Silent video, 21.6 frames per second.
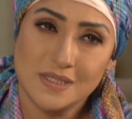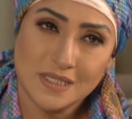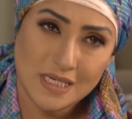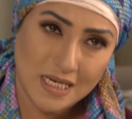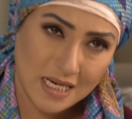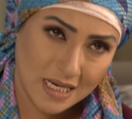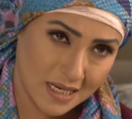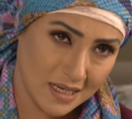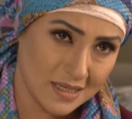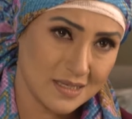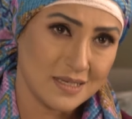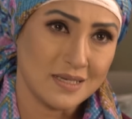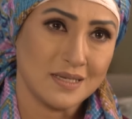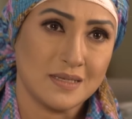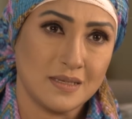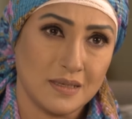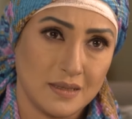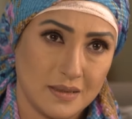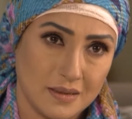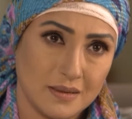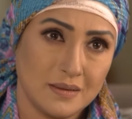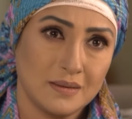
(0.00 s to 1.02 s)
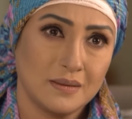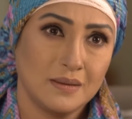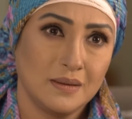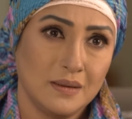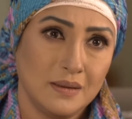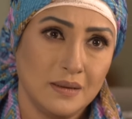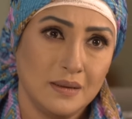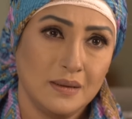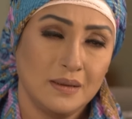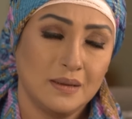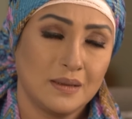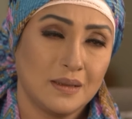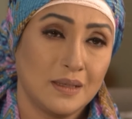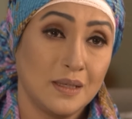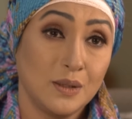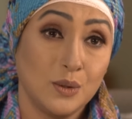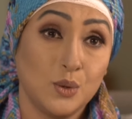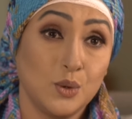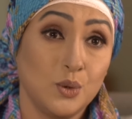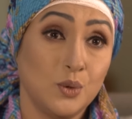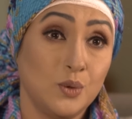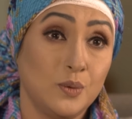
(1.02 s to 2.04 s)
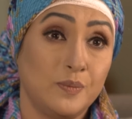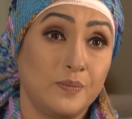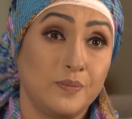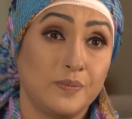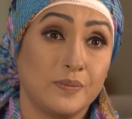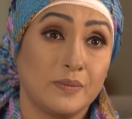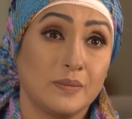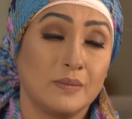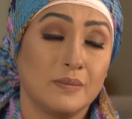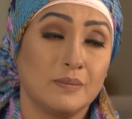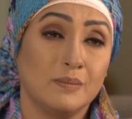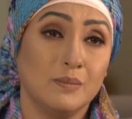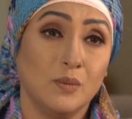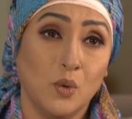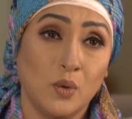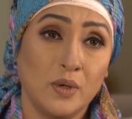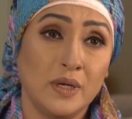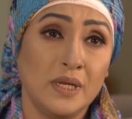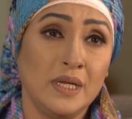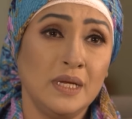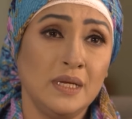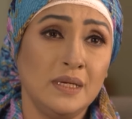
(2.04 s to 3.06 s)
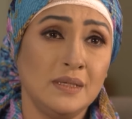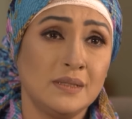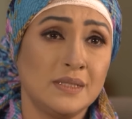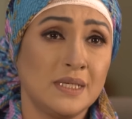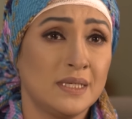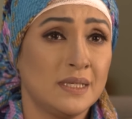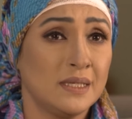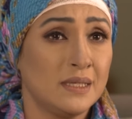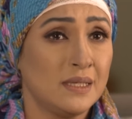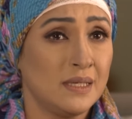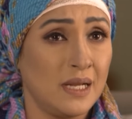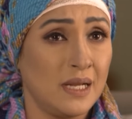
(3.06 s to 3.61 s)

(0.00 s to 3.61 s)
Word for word: ঠিক আছে স্যার কিন্তু মনি সেটাতে